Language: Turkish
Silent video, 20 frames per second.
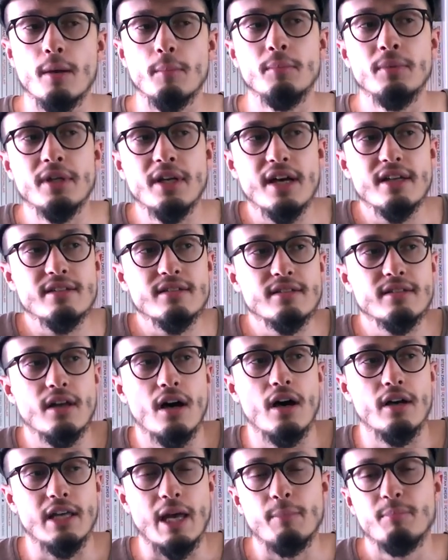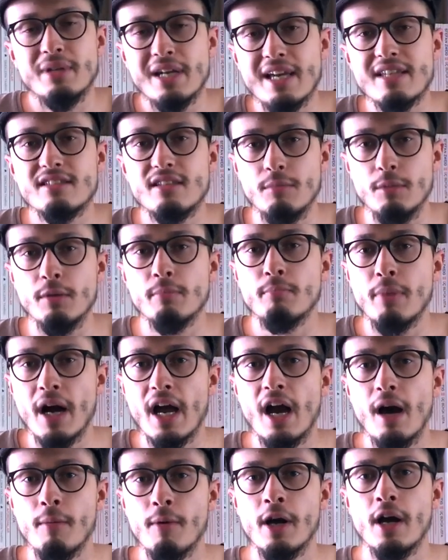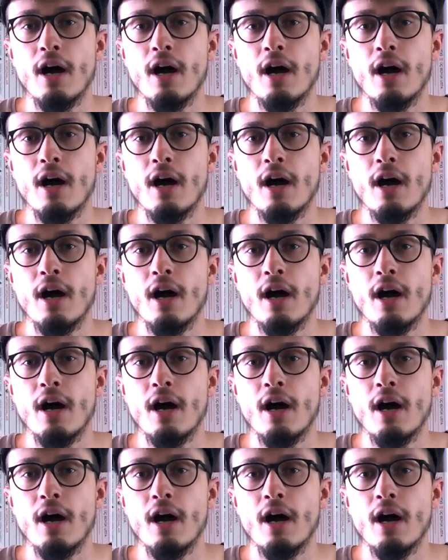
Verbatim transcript: biraz ya biraz demeyin baya